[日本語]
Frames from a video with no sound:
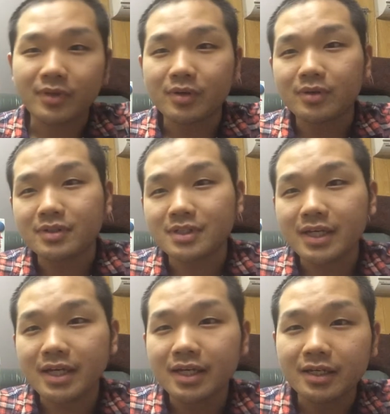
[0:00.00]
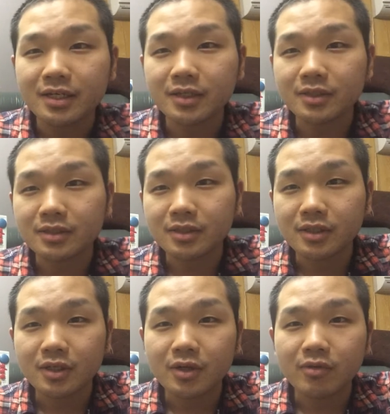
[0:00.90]
これですね、
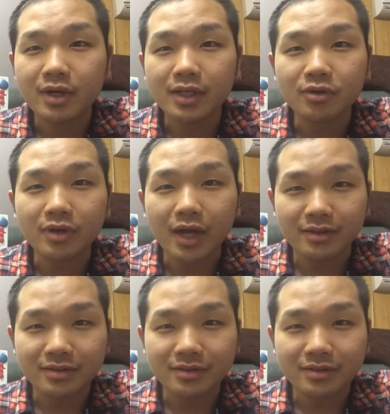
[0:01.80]
分かっとんか